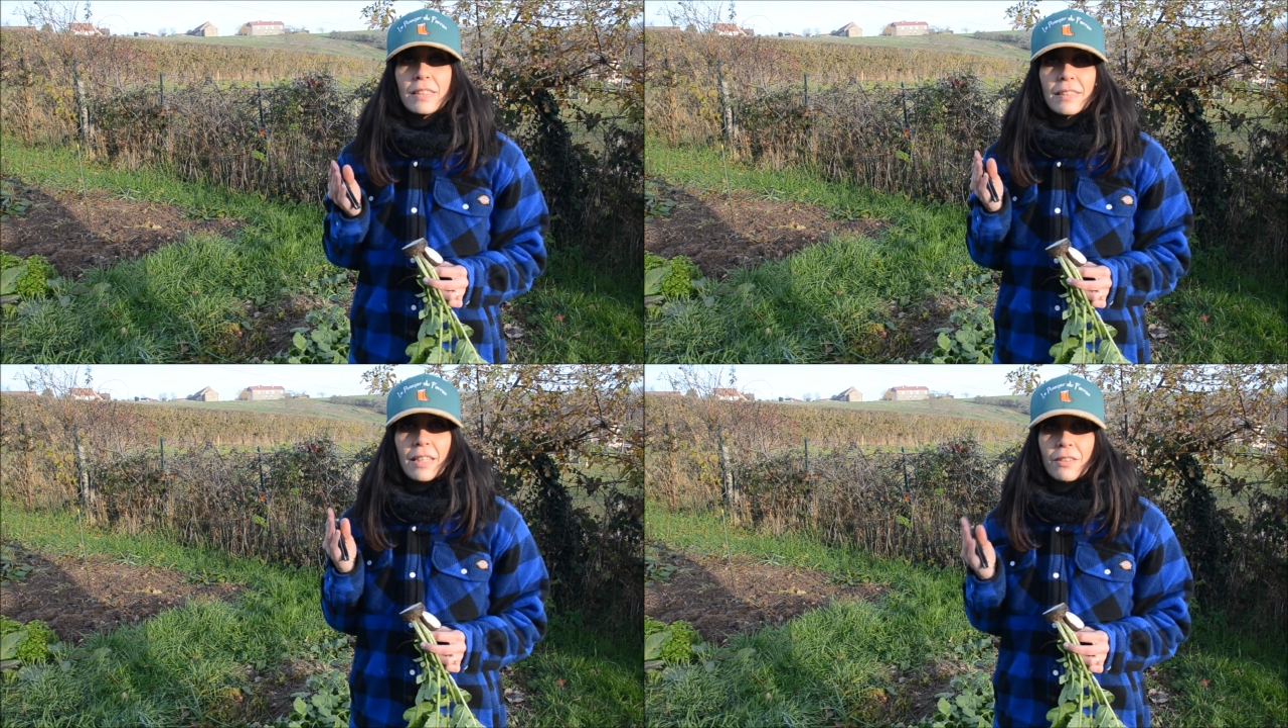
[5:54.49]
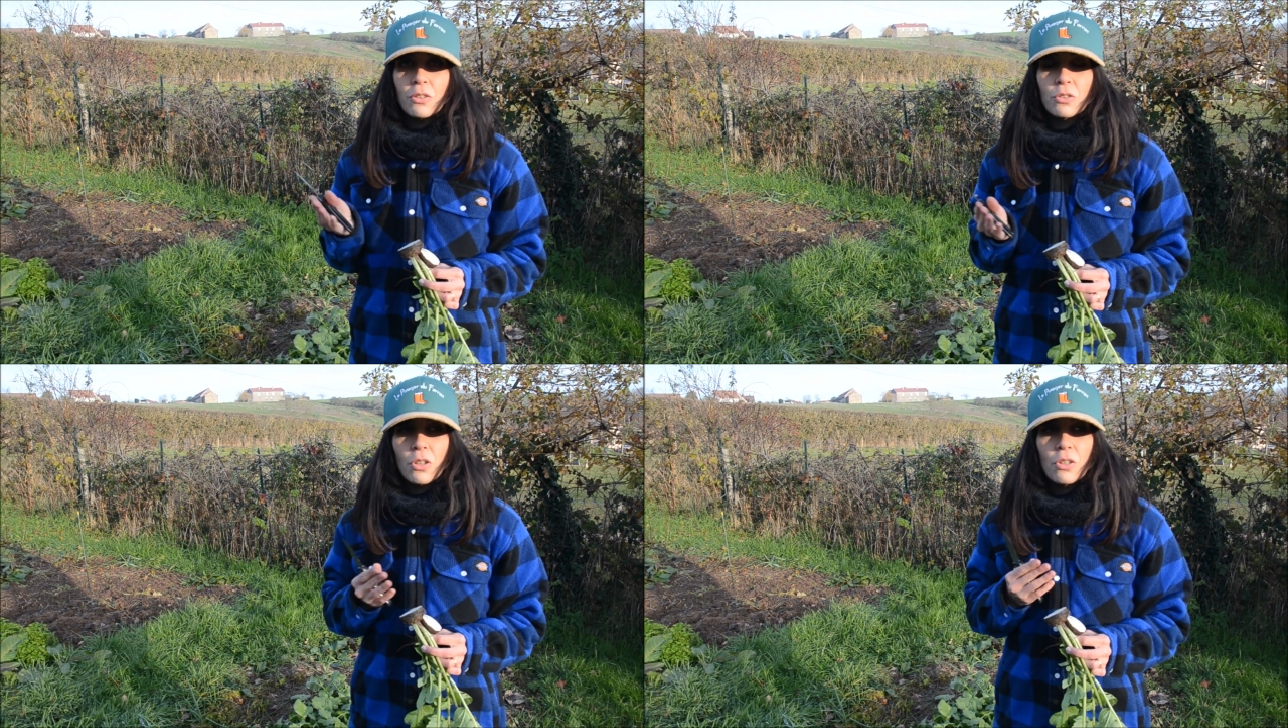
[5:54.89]
Si ça
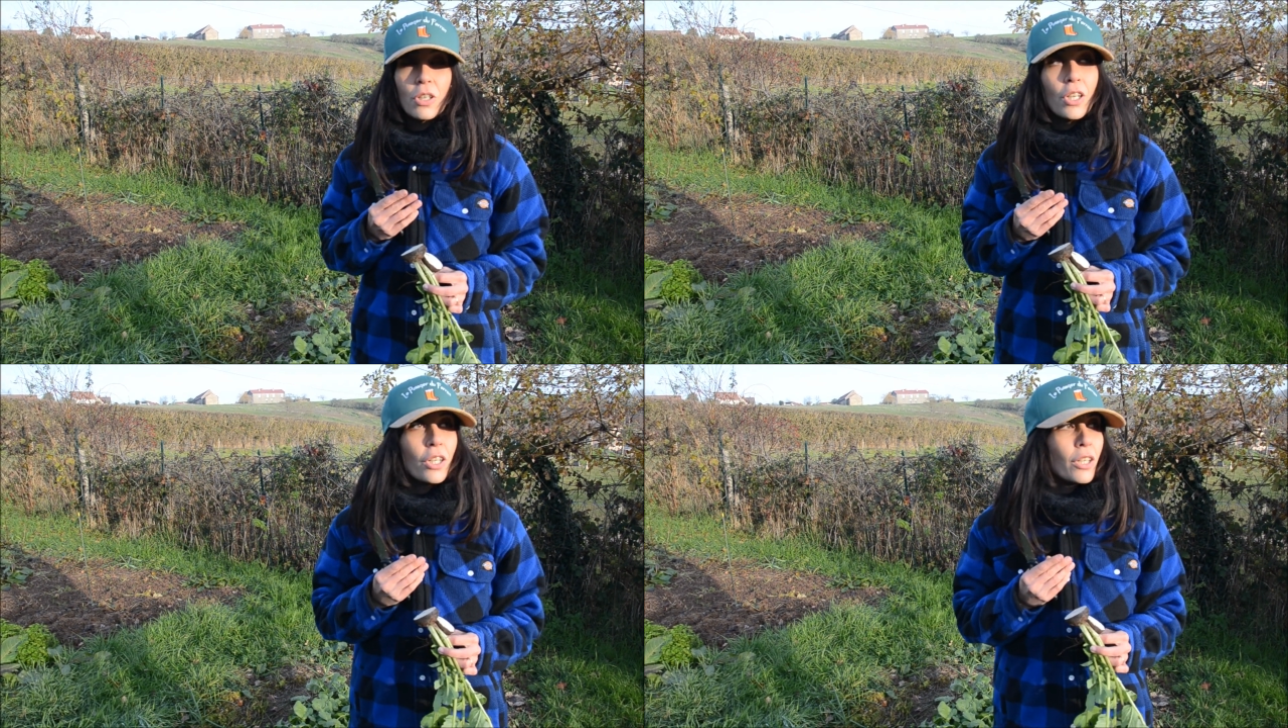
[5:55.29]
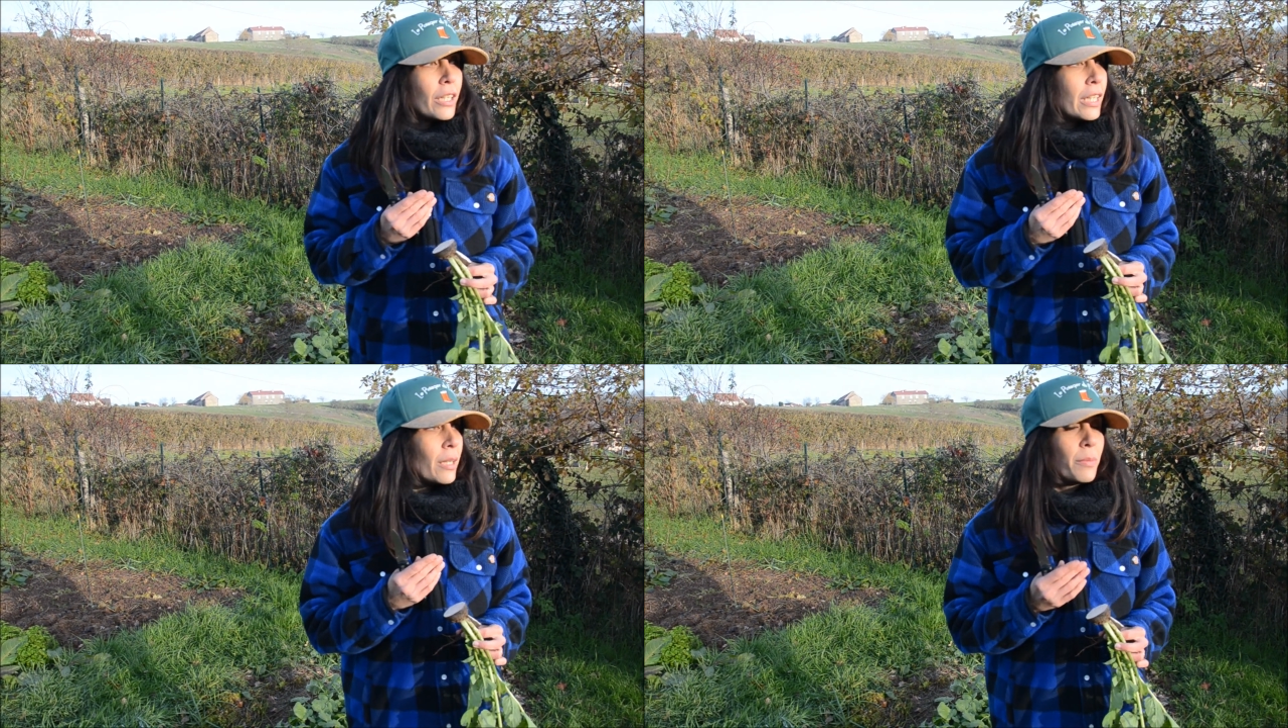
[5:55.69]
s'entend,
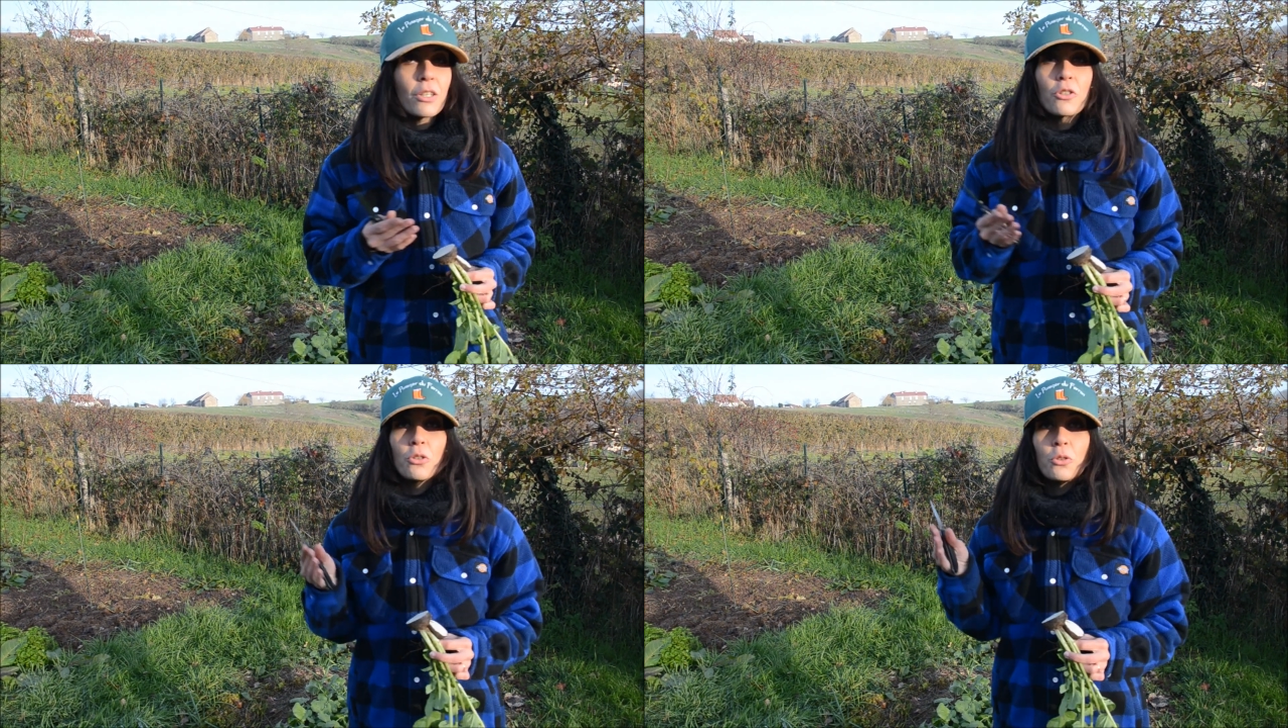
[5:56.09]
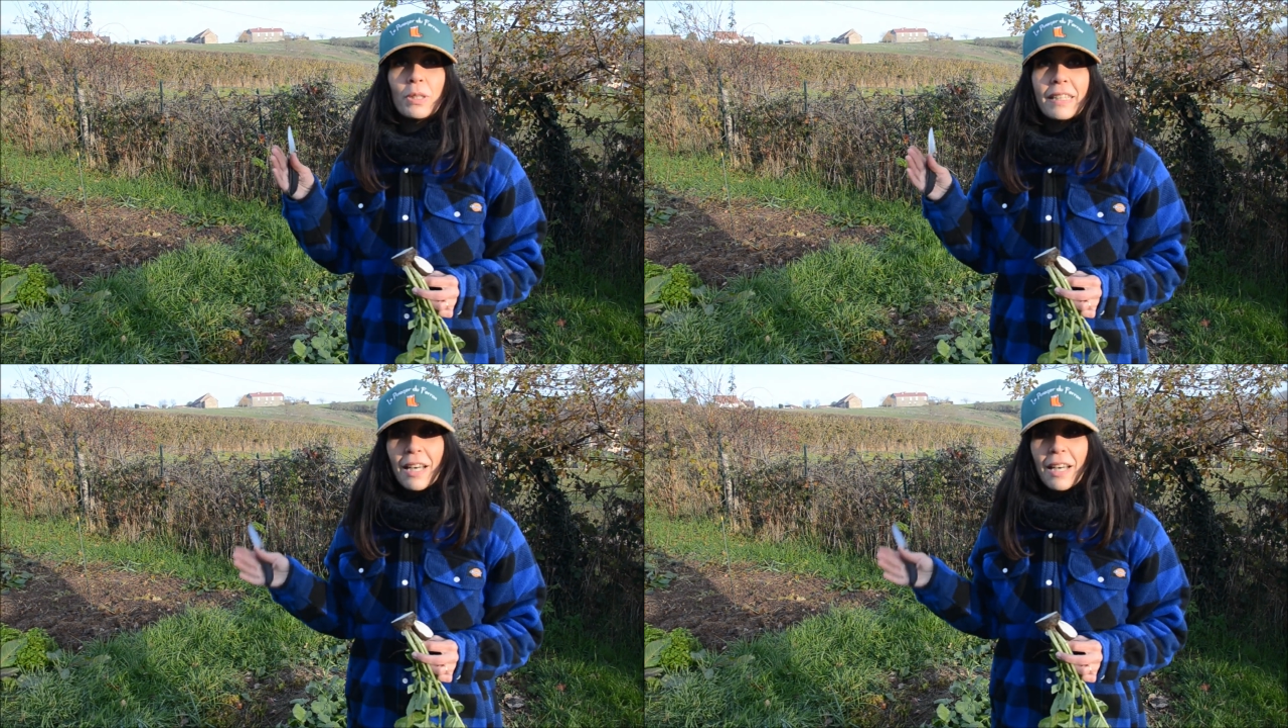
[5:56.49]
eh bien j'en suis